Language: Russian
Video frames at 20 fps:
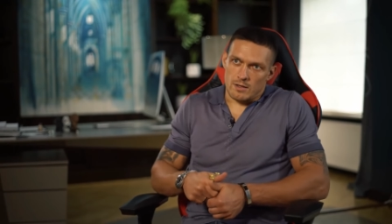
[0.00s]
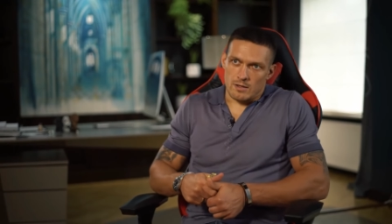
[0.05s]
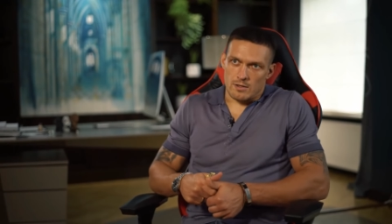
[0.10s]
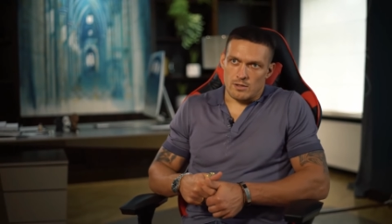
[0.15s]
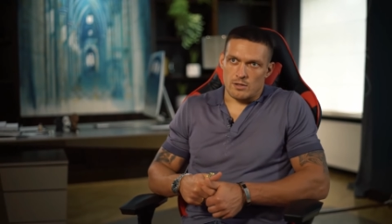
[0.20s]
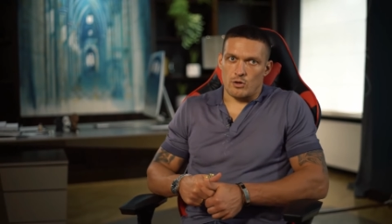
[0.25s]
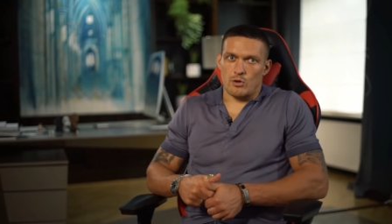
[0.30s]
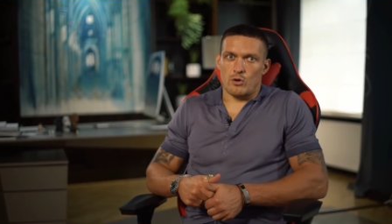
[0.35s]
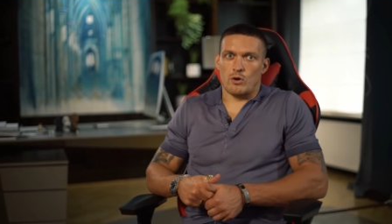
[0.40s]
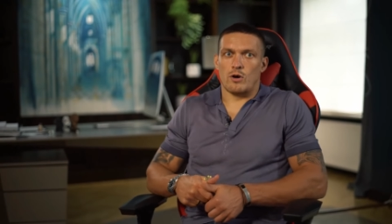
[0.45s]

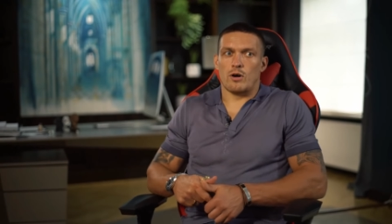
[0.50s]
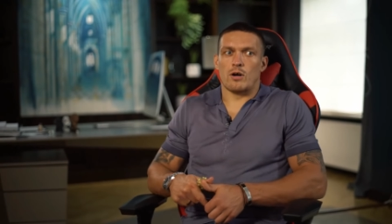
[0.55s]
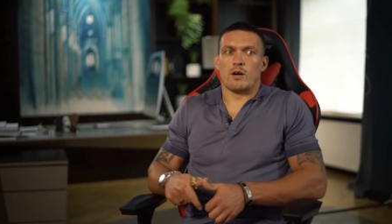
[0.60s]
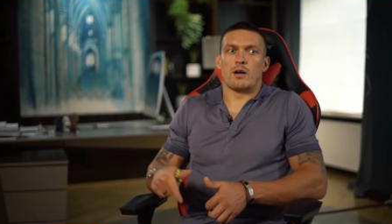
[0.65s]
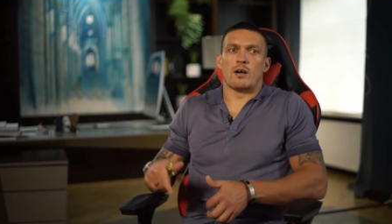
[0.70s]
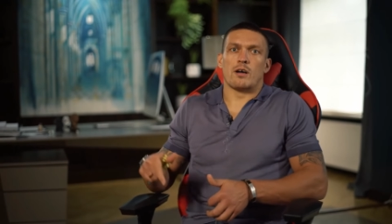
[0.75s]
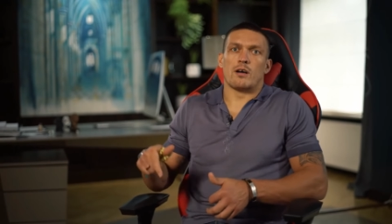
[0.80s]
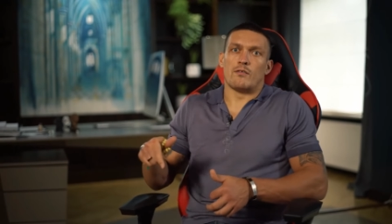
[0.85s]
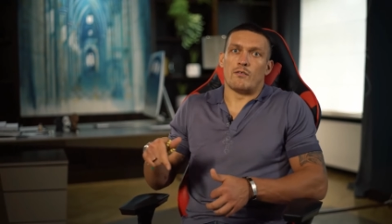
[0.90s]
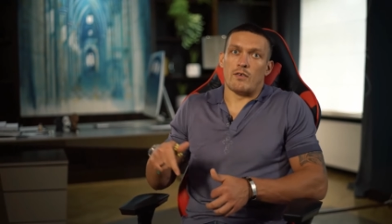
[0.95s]

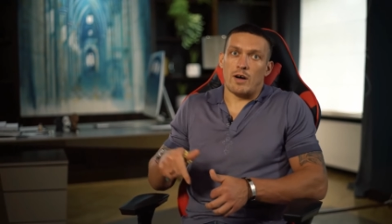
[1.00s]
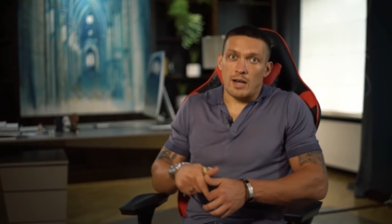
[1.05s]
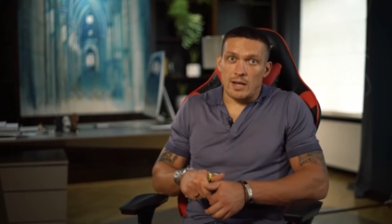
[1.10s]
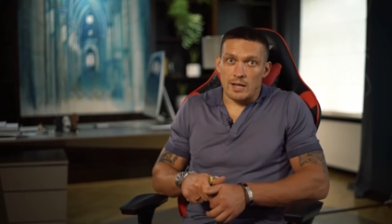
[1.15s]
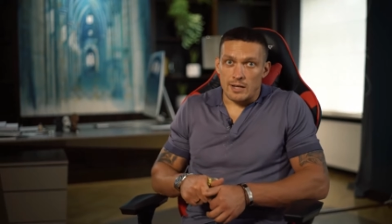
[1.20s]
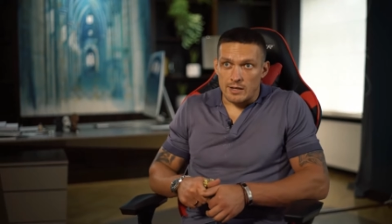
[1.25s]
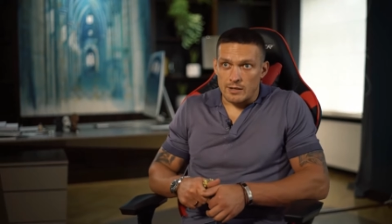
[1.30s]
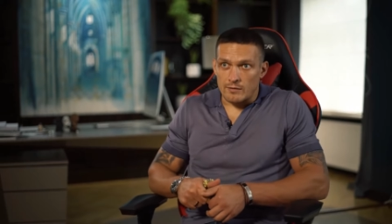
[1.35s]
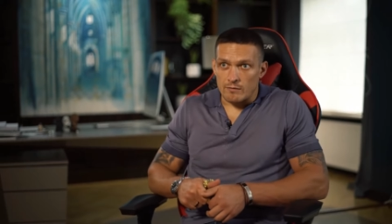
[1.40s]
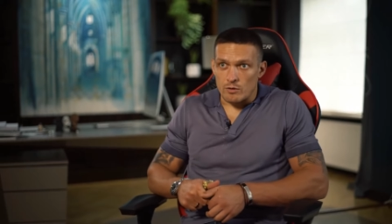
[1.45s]
Серега,
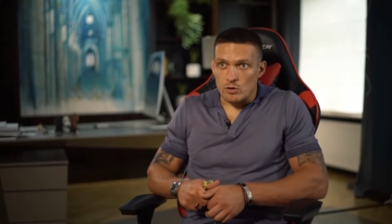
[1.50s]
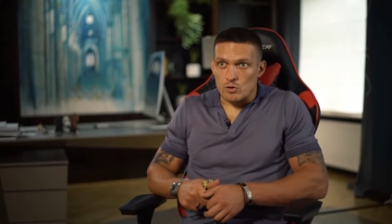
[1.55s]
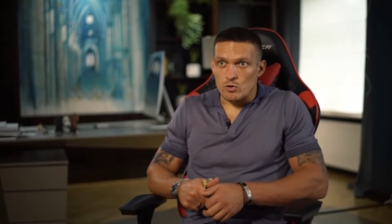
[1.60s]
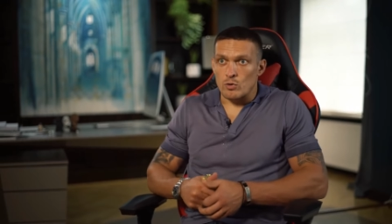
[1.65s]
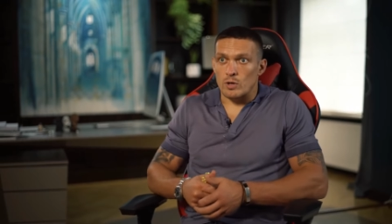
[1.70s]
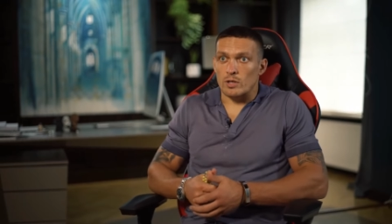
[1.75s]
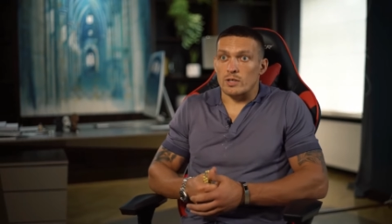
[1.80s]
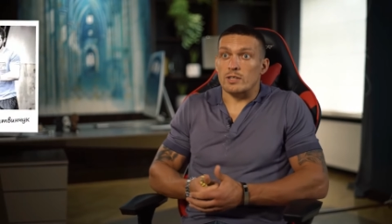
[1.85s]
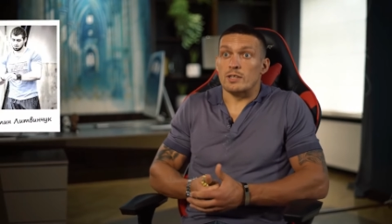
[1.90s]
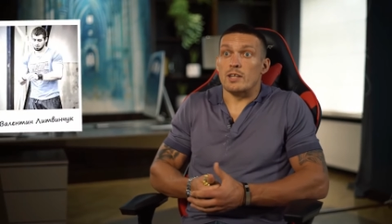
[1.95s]
Валик
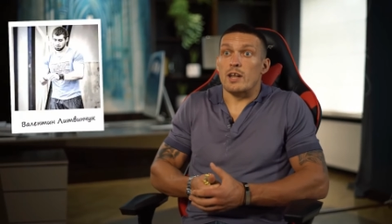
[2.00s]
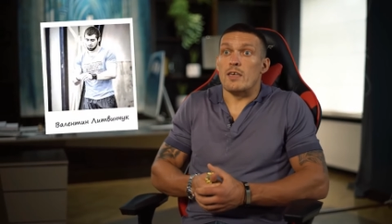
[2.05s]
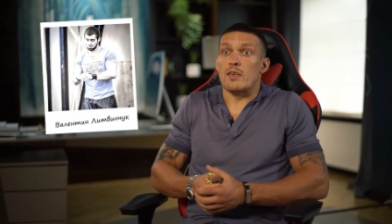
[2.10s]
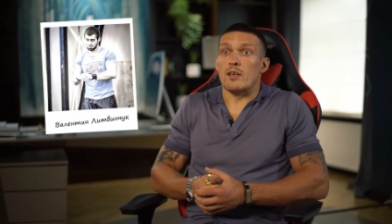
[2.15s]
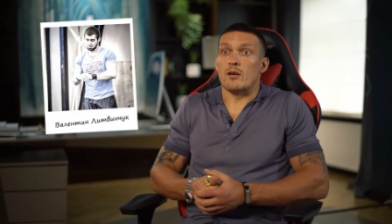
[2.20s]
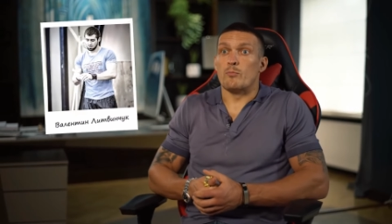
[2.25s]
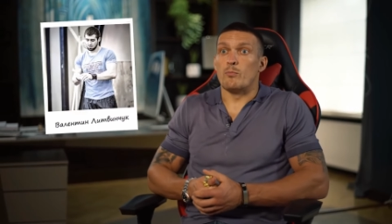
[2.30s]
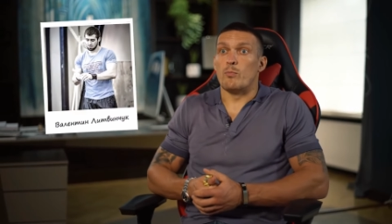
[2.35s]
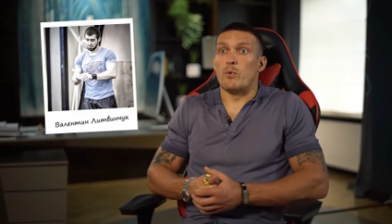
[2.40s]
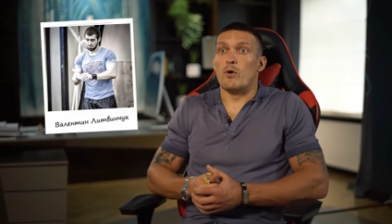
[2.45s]
Литвинчук, это
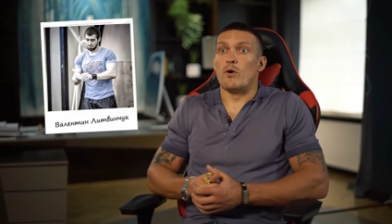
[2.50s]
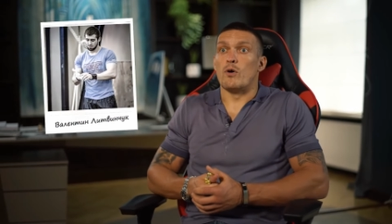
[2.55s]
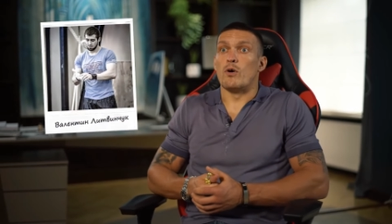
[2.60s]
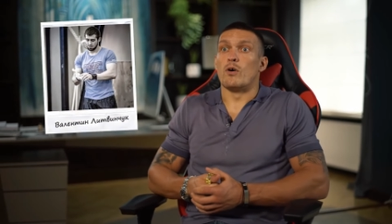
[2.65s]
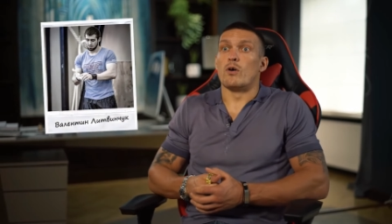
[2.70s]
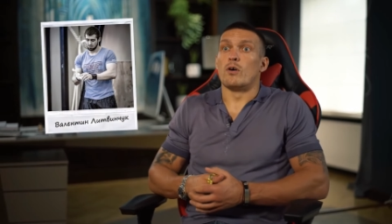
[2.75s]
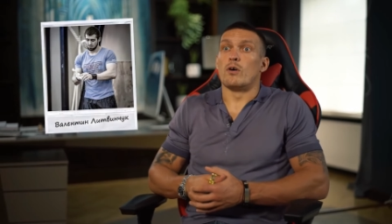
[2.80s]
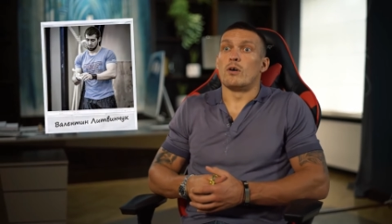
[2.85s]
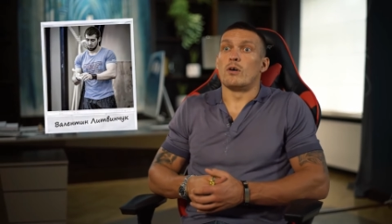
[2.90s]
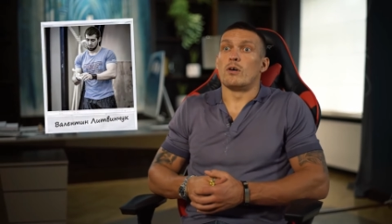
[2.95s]
тренер
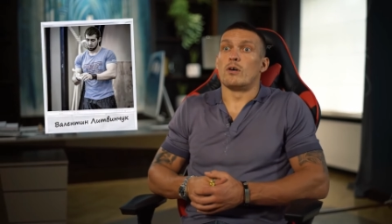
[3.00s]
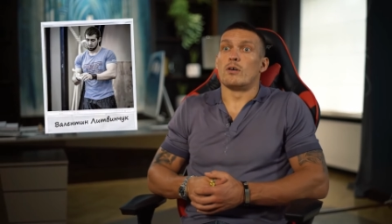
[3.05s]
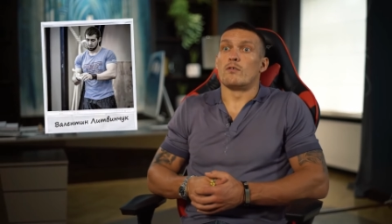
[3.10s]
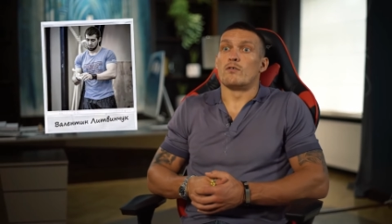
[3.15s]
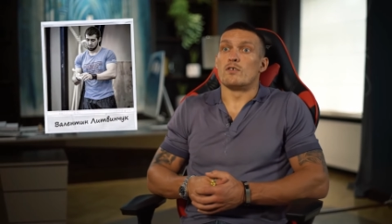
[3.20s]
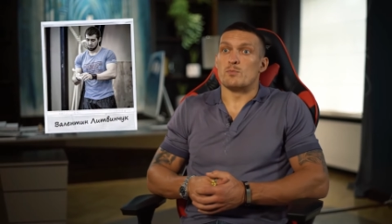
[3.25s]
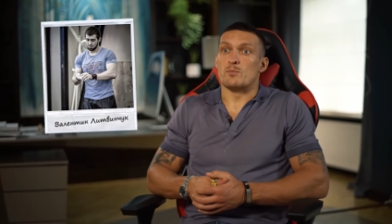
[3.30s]
по